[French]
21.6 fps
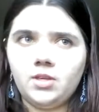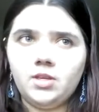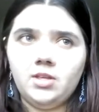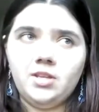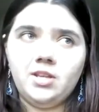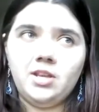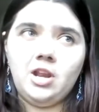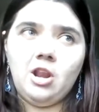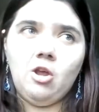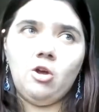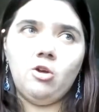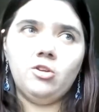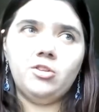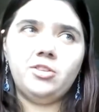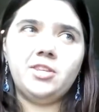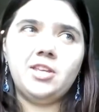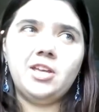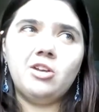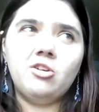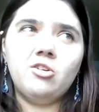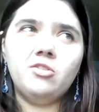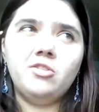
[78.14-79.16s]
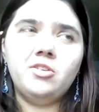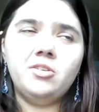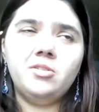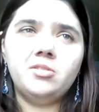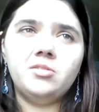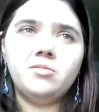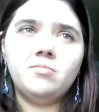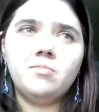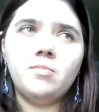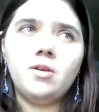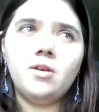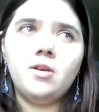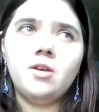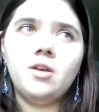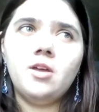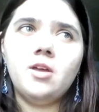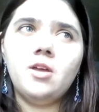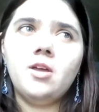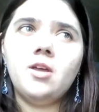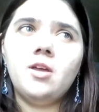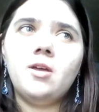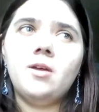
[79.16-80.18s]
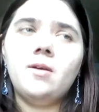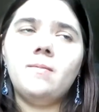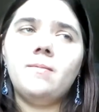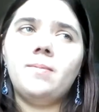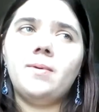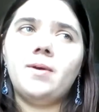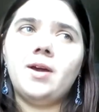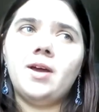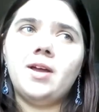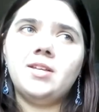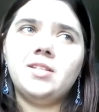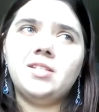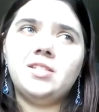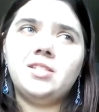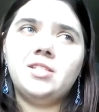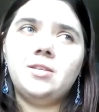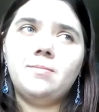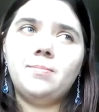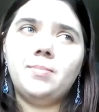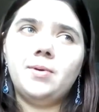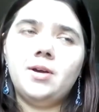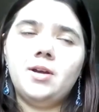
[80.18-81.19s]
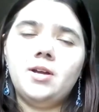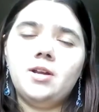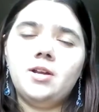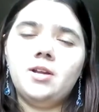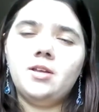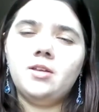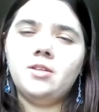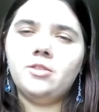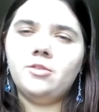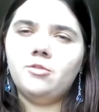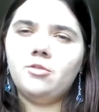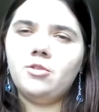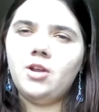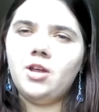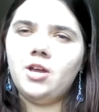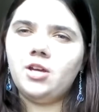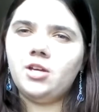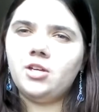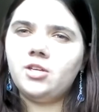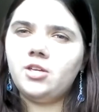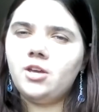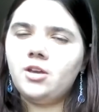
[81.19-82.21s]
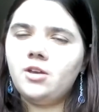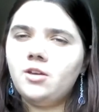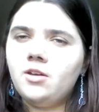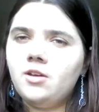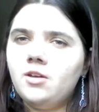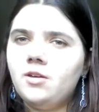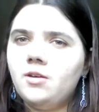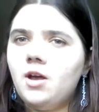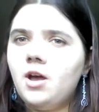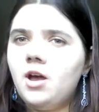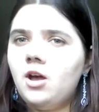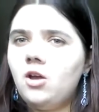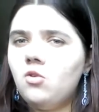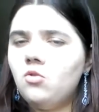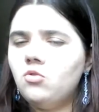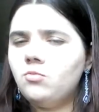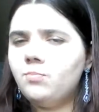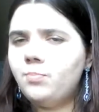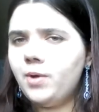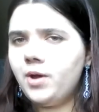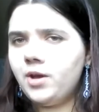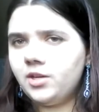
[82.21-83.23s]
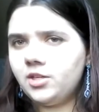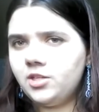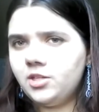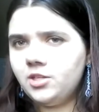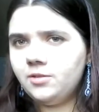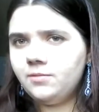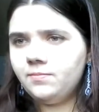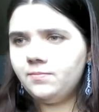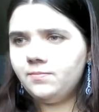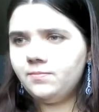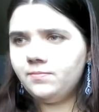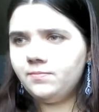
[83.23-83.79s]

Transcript: Il est l'antagonisme principal de l'arc Arlong Park.